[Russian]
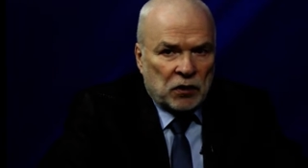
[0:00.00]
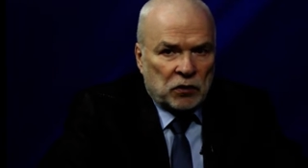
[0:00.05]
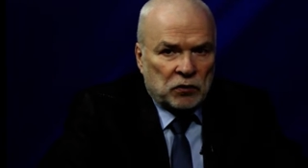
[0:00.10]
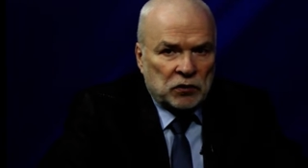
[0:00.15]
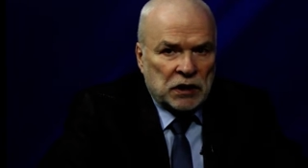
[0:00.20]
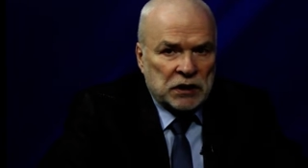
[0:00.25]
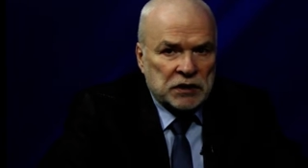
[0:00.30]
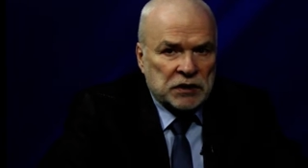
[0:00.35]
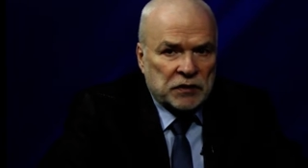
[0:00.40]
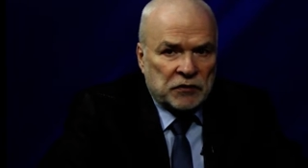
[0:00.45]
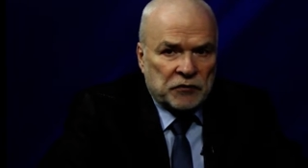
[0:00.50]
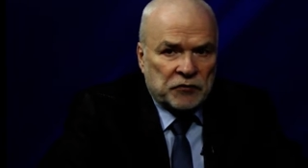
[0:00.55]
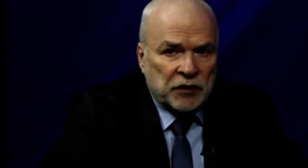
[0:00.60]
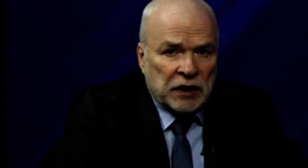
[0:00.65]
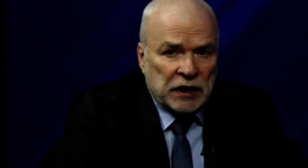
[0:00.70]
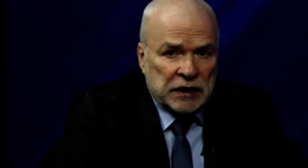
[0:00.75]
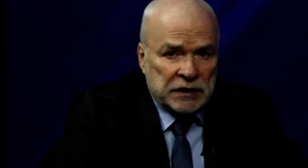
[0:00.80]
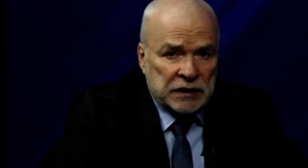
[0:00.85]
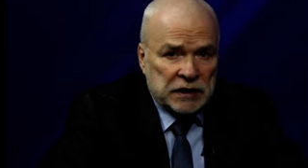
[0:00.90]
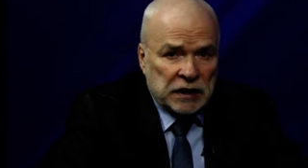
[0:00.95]
У нас в
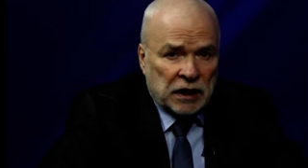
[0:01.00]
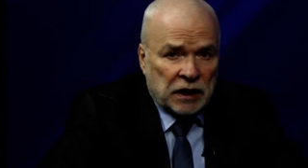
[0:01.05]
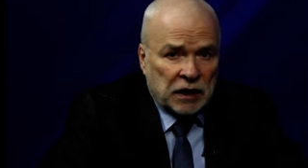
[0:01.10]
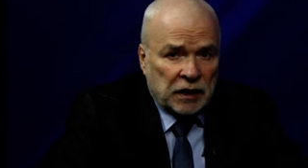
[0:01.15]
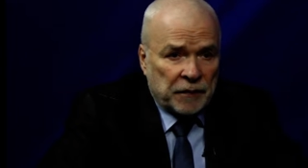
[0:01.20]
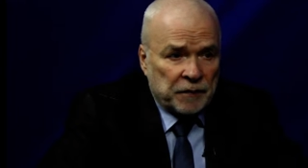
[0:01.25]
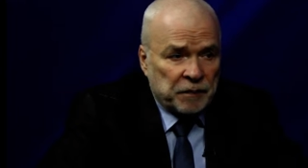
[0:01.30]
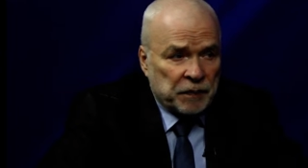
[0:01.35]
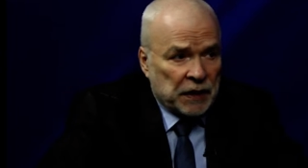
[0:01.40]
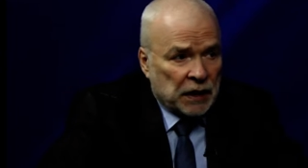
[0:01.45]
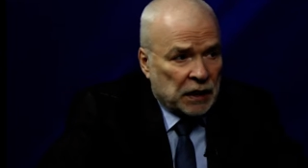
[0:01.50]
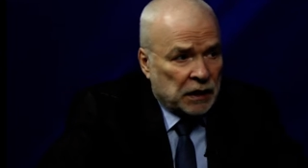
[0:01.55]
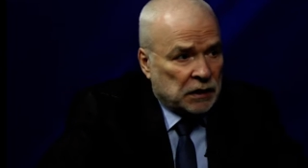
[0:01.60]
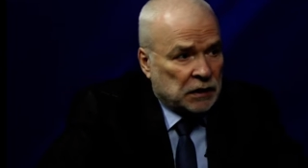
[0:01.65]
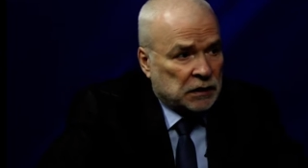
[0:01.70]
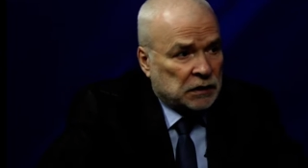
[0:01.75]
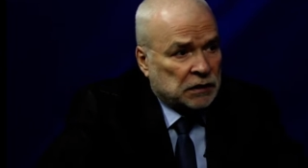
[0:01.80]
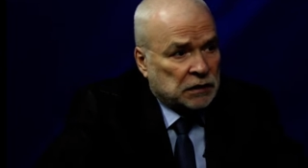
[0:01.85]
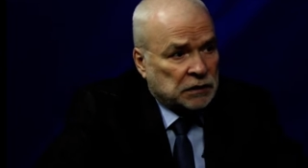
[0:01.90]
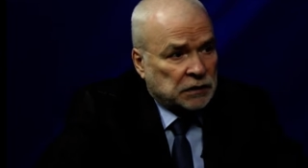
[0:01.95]
гостях
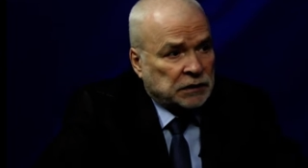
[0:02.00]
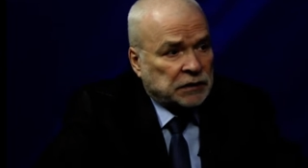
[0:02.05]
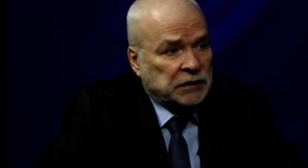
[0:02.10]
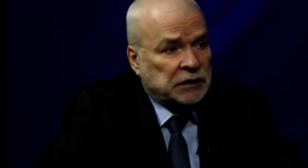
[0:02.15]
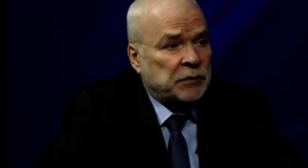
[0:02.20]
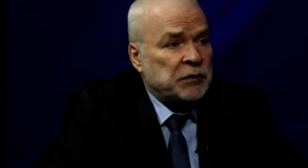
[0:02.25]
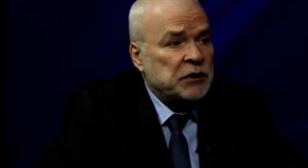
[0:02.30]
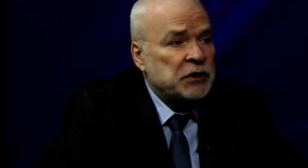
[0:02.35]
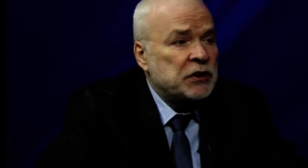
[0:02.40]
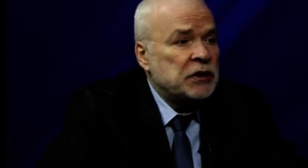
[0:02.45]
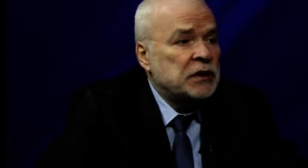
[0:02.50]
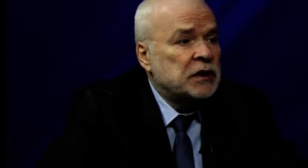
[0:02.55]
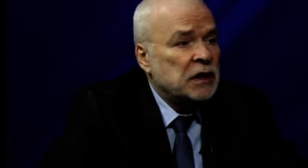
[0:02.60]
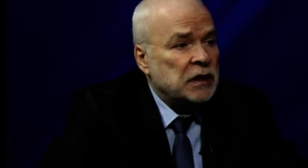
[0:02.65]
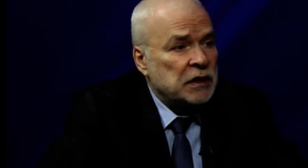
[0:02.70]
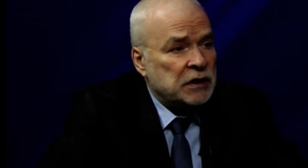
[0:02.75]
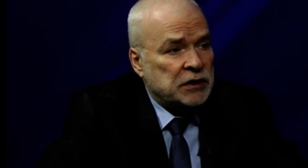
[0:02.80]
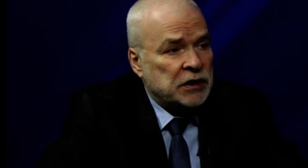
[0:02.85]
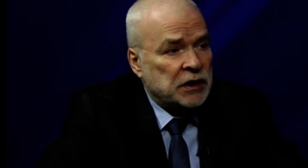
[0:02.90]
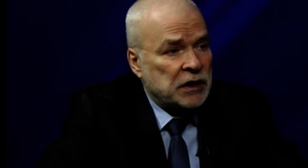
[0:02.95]

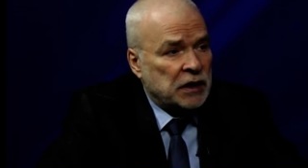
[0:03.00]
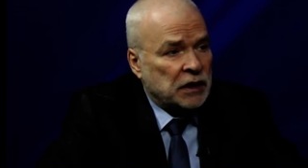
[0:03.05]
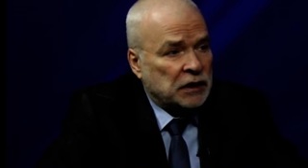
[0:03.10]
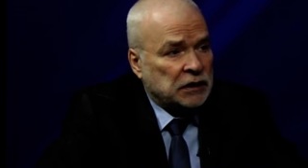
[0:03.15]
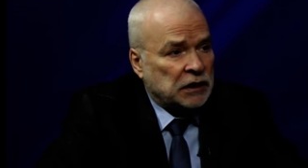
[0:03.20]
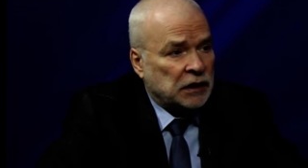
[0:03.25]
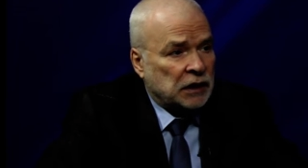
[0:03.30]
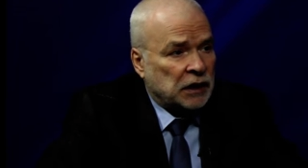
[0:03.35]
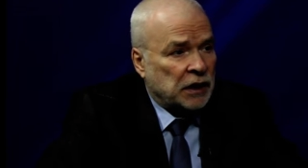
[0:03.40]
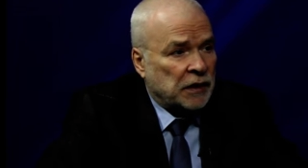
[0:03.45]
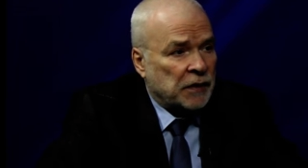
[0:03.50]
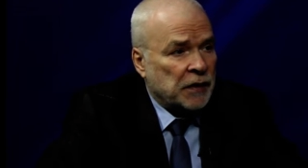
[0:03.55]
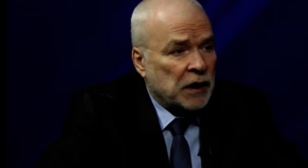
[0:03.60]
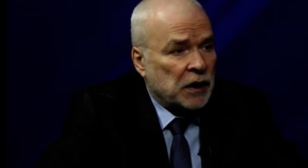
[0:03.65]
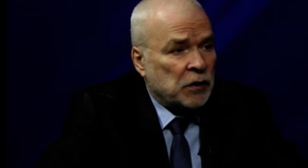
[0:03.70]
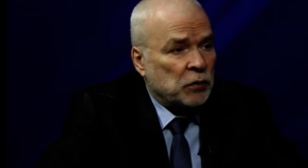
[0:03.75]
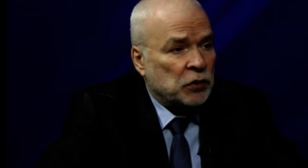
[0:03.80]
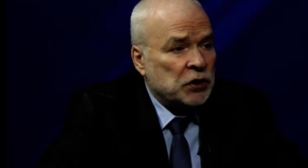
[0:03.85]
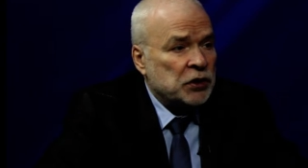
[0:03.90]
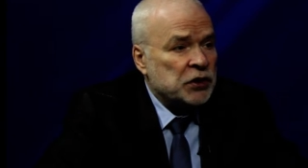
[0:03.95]
заместитель директора
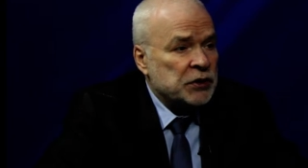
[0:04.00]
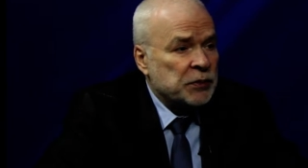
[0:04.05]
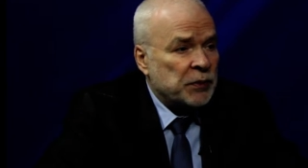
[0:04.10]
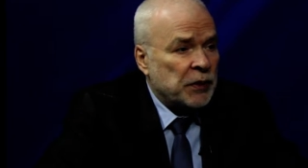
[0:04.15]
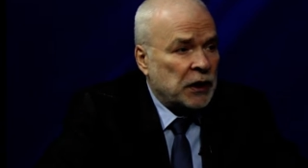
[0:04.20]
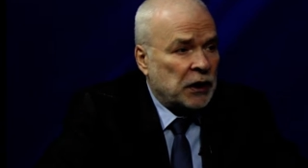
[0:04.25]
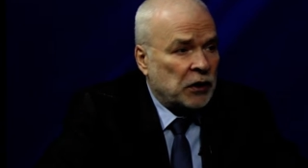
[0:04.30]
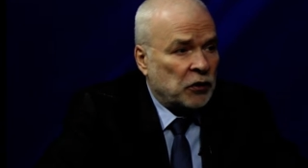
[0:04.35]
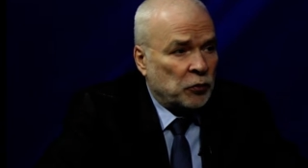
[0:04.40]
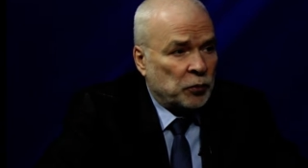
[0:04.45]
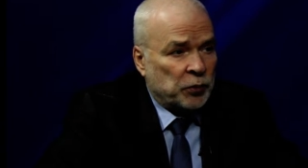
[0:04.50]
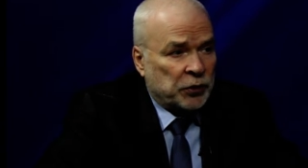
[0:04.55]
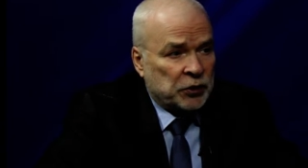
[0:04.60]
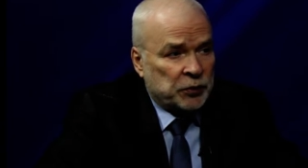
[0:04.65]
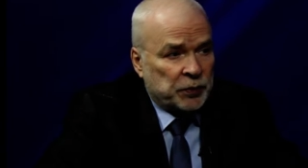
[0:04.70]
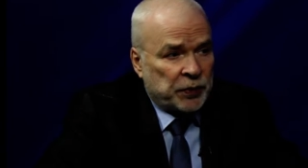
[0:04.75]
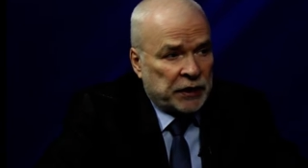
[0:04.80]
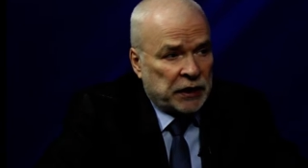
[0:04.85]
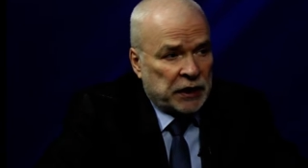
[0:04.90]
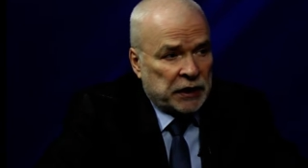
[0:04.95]
муниципального
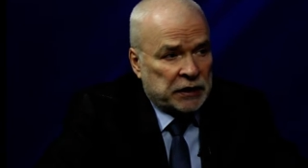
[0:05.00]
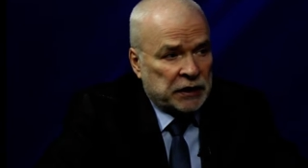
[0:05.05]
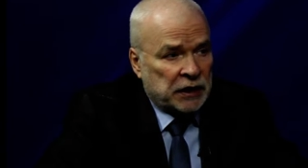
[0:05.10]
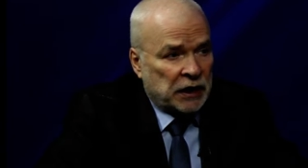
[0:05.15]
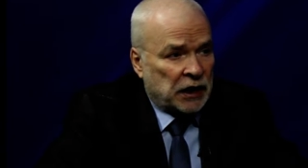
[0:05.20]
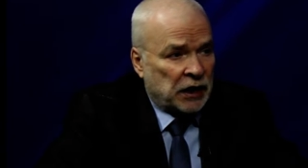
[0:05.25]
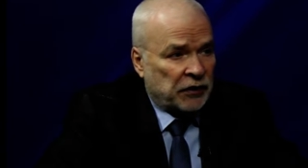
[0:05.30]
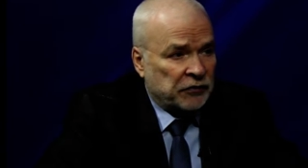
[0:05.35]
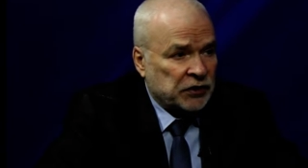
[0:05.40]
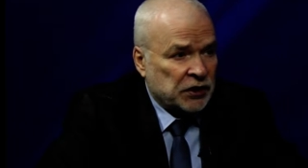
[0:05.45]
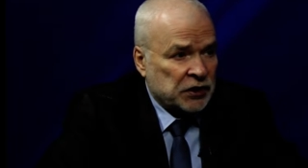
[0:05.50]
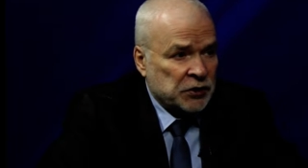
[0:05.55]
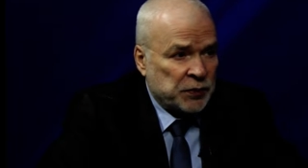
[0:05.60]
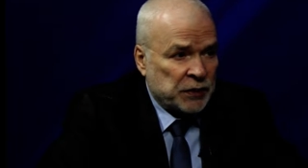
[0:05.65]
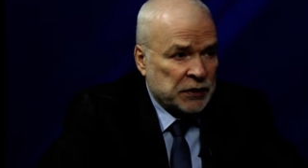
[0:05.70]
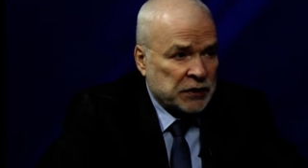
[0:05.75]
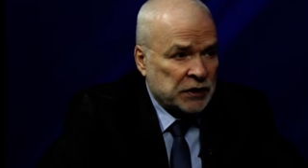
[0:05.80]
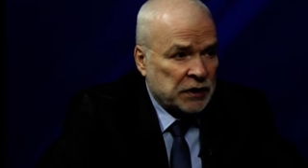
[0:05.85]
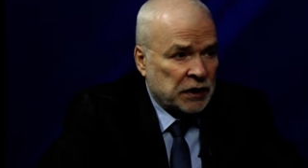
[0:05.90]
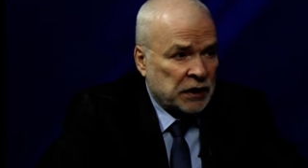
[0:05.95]
предприятия
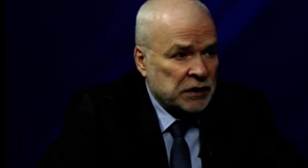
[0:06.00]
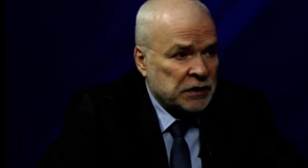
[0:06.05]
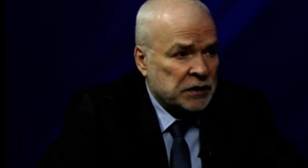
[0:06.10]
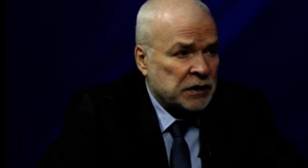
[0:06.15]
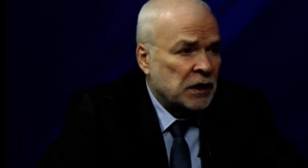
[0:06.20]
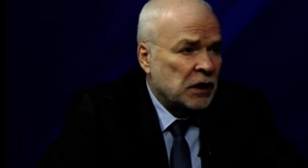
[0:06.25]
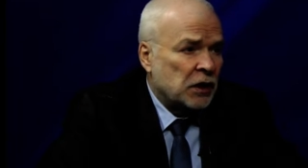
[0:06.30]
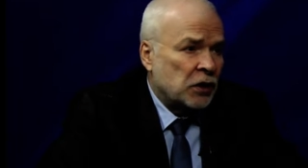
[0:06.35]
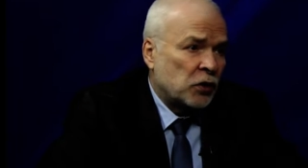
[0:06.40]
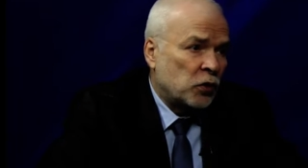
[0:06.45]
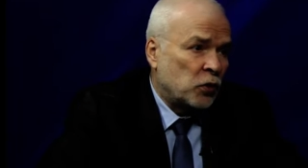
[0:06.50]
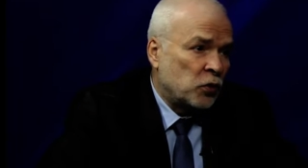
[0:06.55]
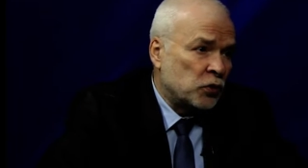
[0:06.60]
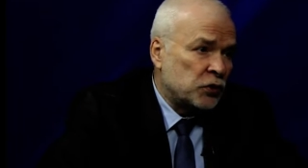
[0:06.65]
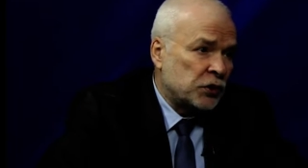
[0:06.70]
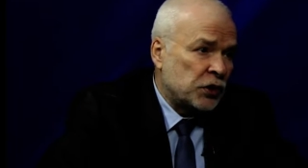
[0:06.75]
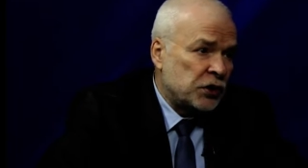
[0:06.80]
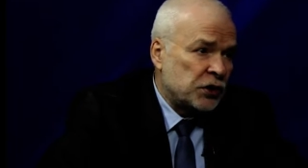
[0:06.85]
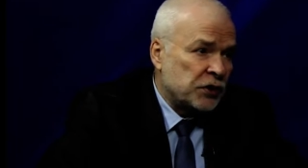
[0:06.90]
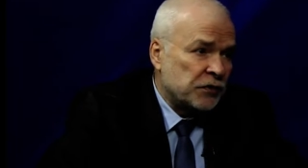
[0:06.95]
«Автоспецтранс»
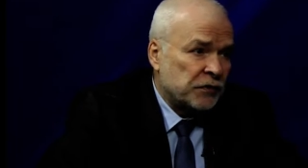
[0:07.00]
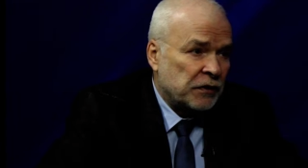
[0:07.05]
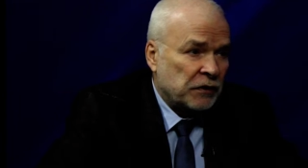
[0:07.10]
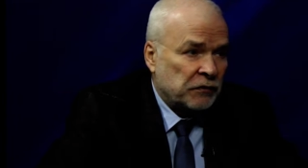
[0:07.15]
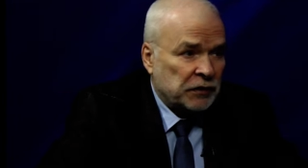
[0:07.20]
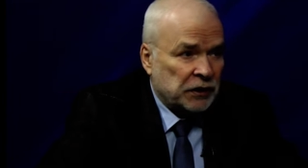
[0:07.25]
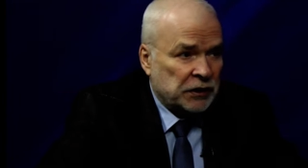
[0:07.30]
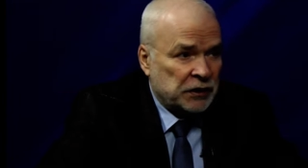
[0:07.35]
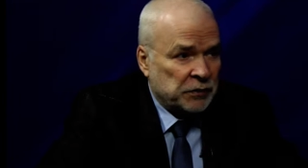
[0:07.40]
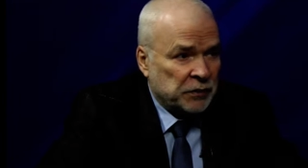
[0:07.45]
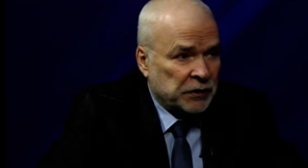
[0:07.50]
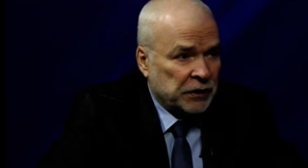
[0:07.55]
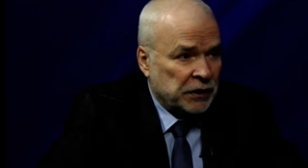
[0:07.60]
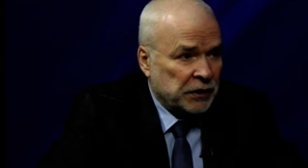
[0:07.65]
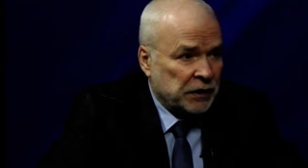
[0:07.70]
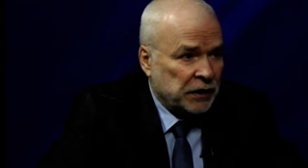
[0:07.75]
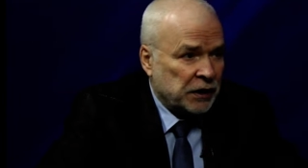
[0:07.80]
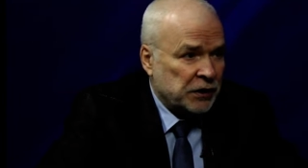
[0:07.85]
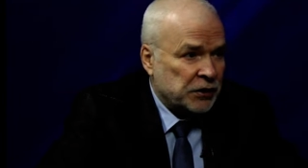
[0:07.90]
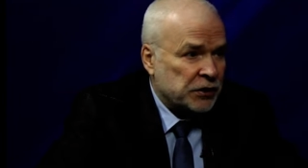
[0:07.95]
Кускичев Владимир
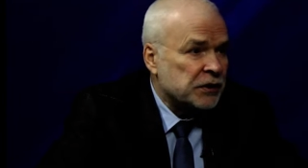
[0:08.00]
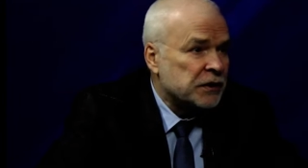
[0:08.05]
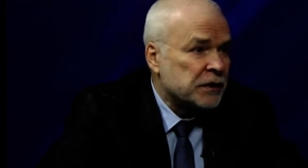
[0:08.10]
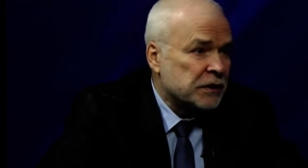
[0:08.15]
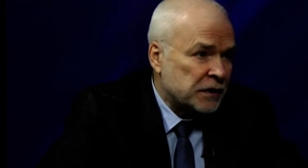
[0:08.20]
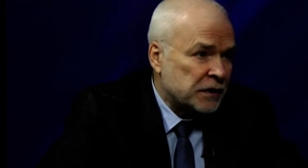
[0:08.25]
Геннадьевич.